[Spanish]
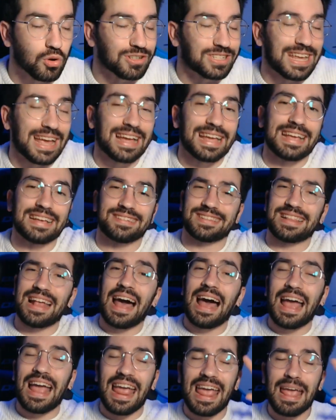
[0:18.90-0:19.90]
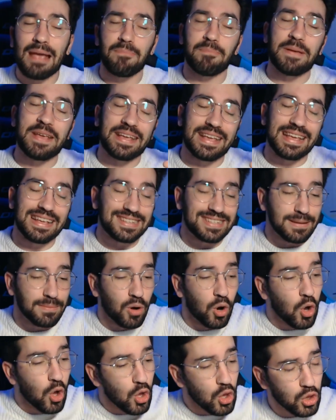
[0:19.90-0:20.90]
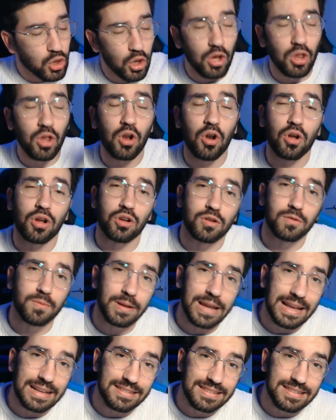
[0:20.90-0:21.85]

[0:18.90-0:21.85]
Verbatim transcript: O sea que está epiquísimo todo lo que os voy a